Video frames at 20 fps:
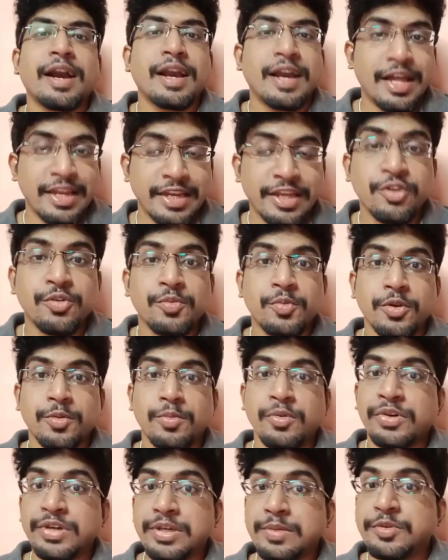কালকেও
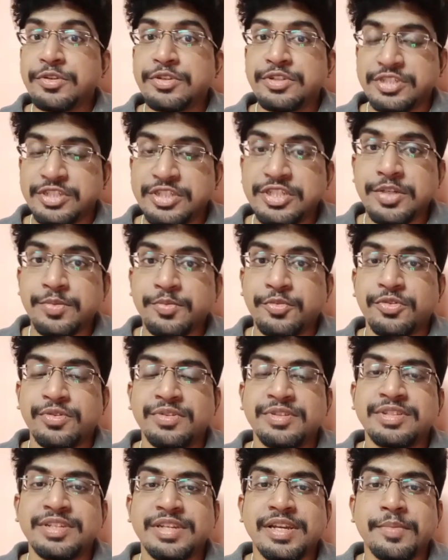বলবো ইমিউনিটি নিয়ে
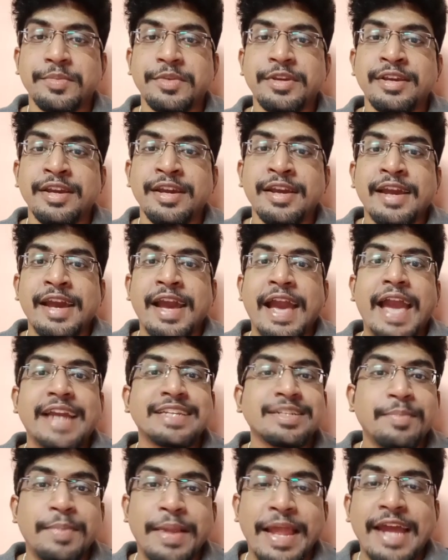বলছি আমি
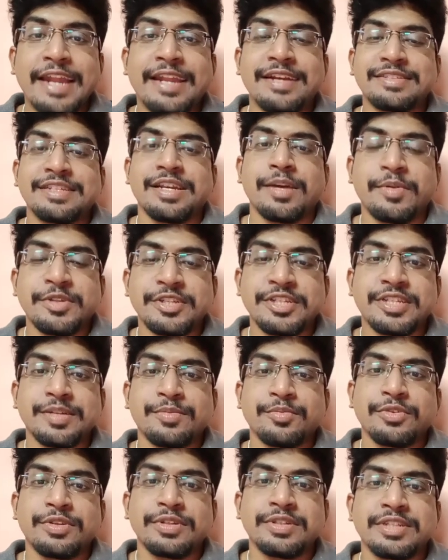একটা প্ল্যান আছে আমার সেটা
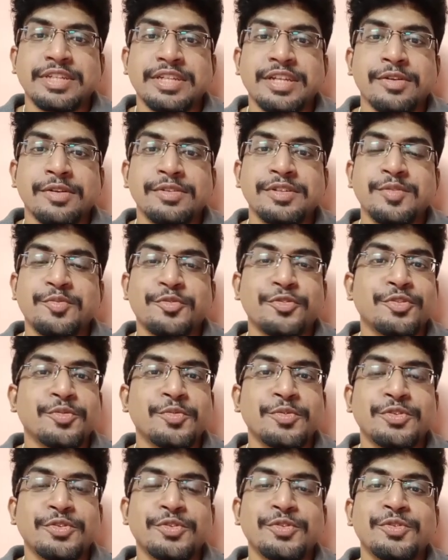বলি সেটা হচ্ছে
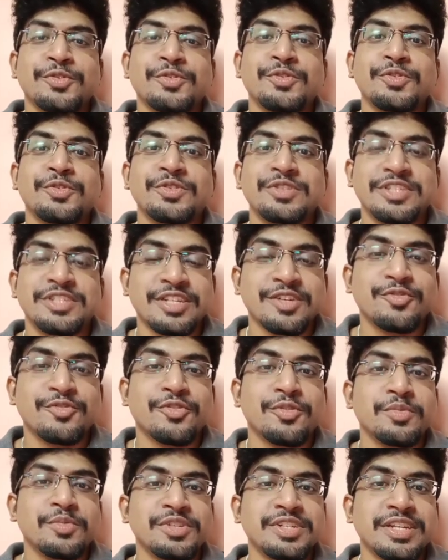প্রথমত যেটা
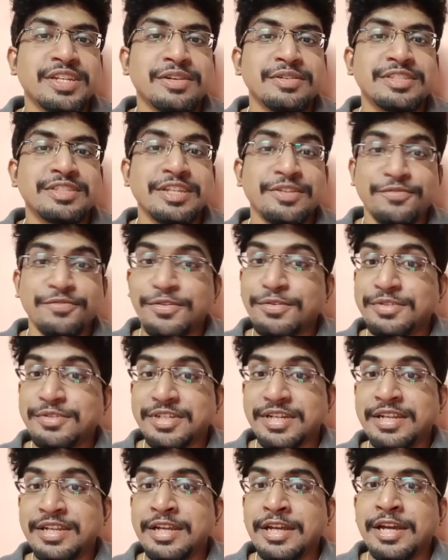করব সেটা হচ্ছে ইন
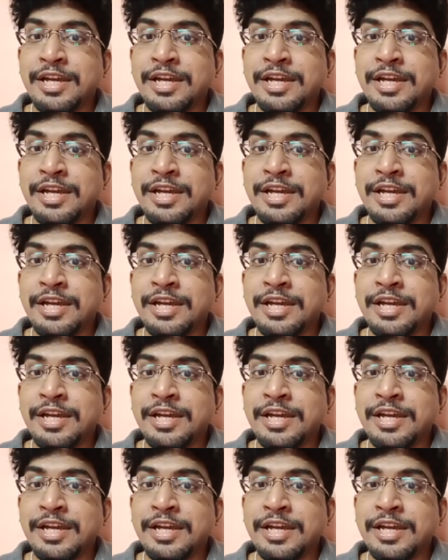ফিউচার